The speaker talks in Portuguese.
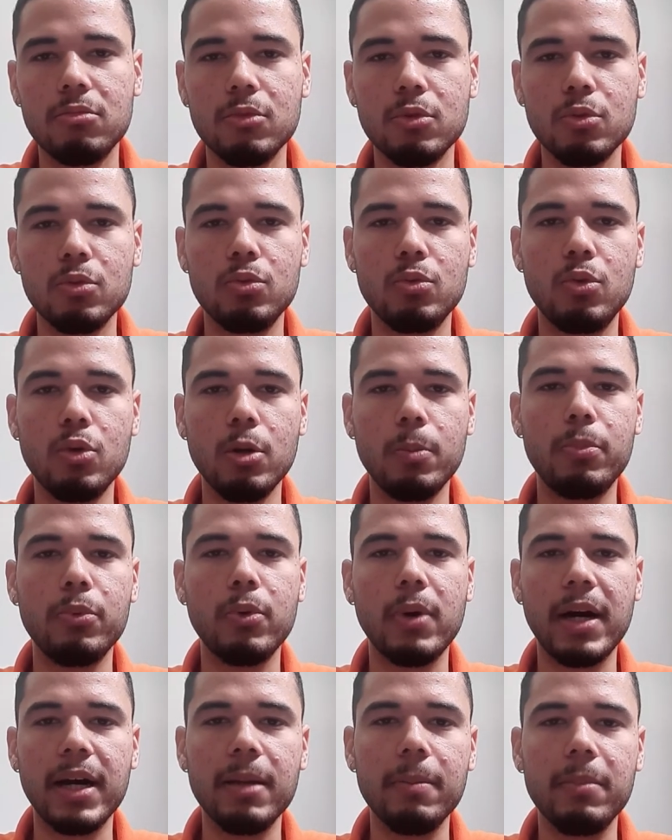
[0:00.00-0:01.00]
grupo
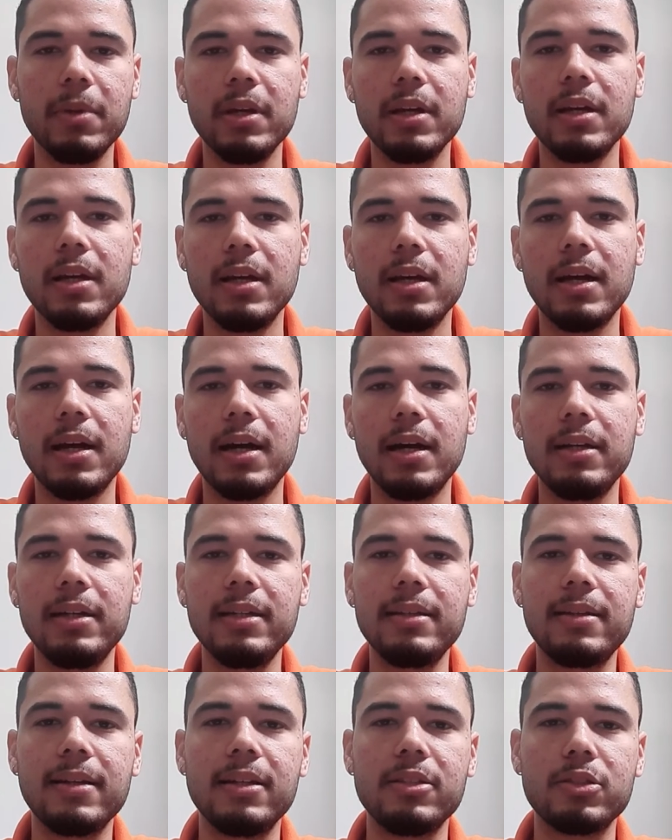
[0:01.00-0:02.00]
A e B,
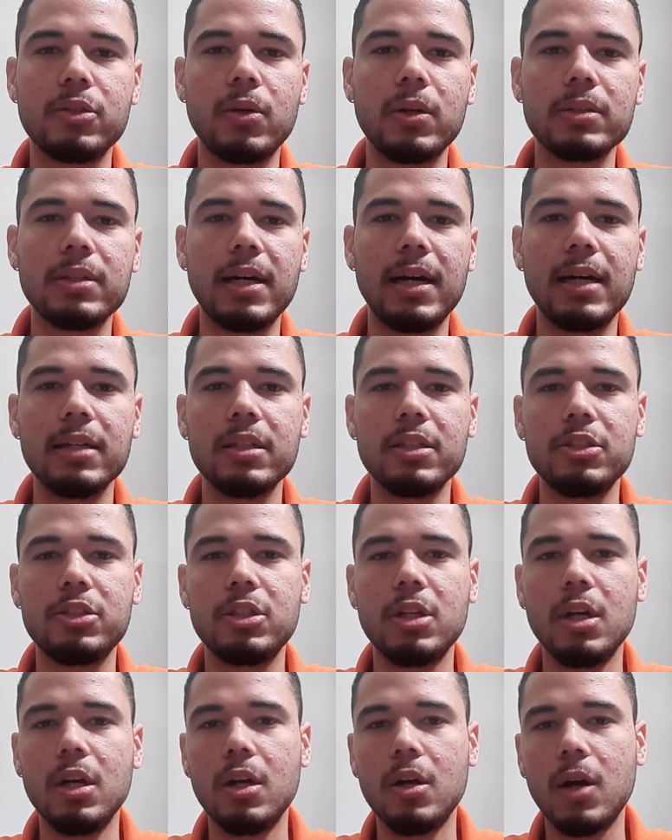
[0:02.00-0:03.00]
ali 13
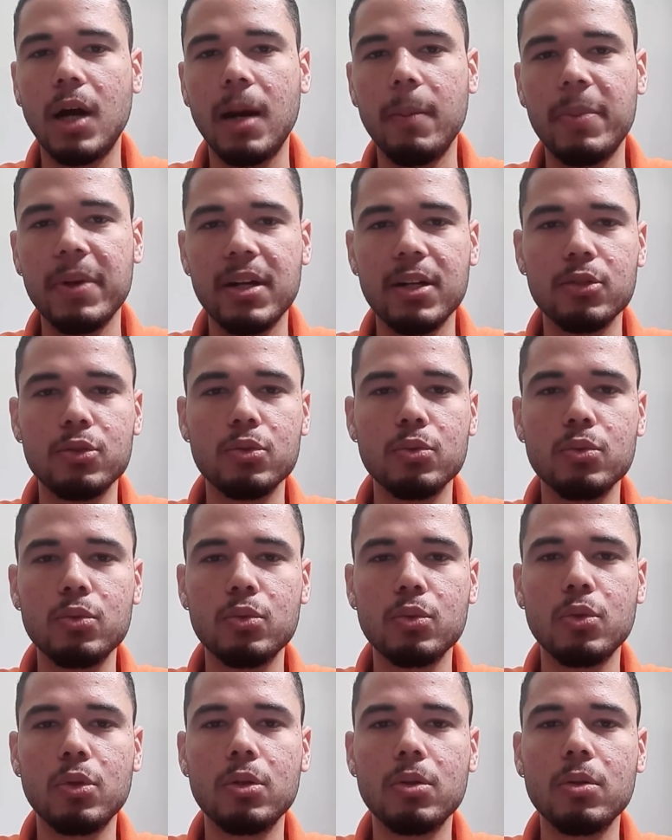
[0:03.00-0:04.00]
rodadas, apenas um
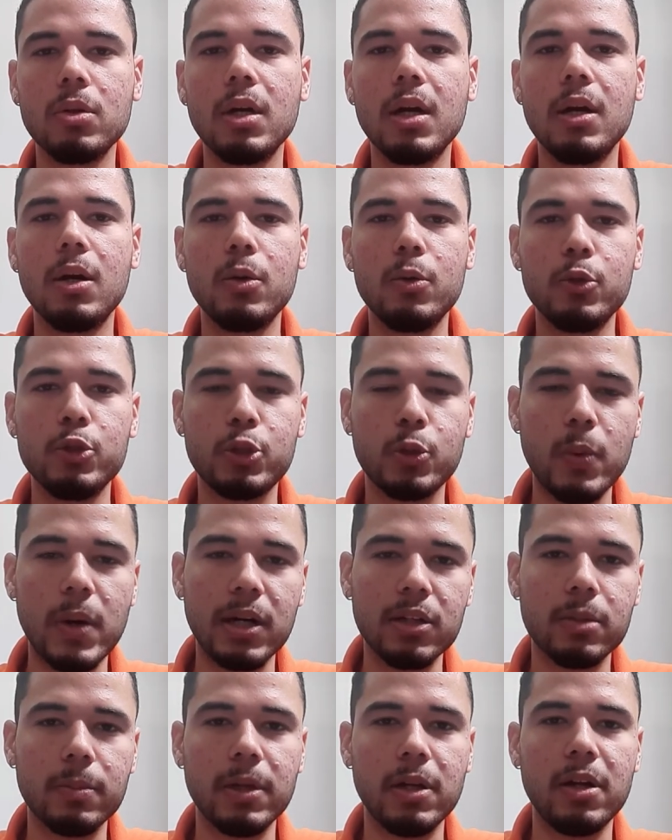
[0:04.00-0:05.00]
turno. Os
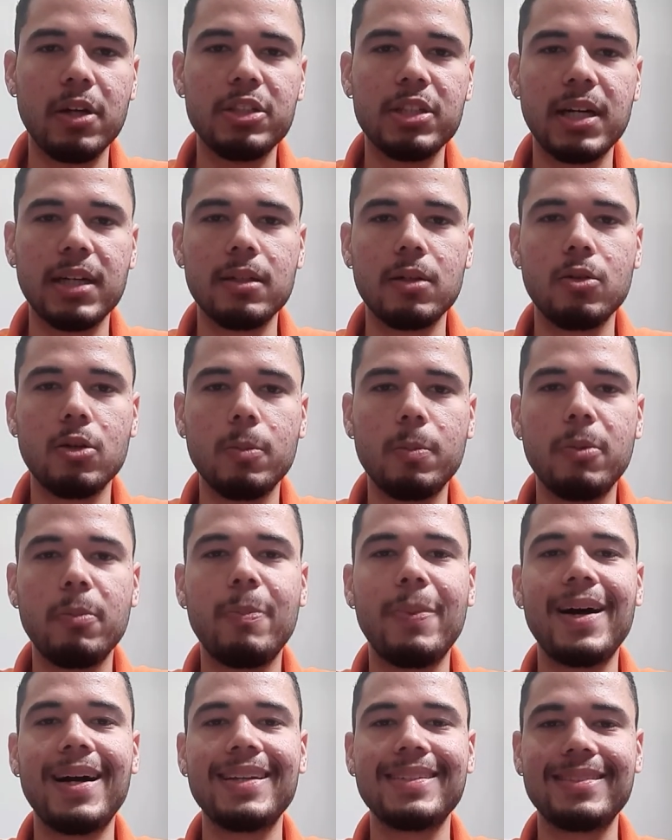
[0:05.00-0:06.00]
quatro melhores de cada grupo
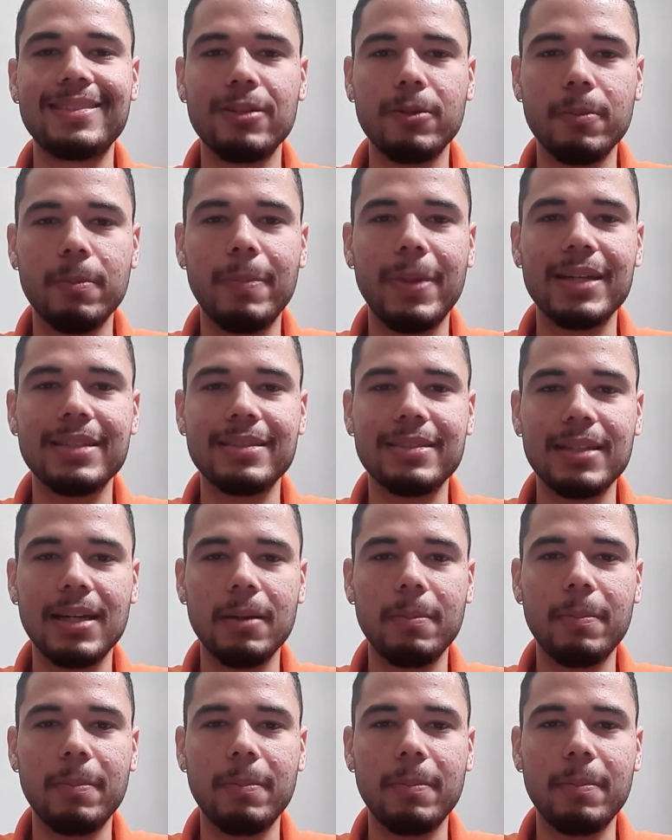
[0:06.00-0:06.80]
passam, passa,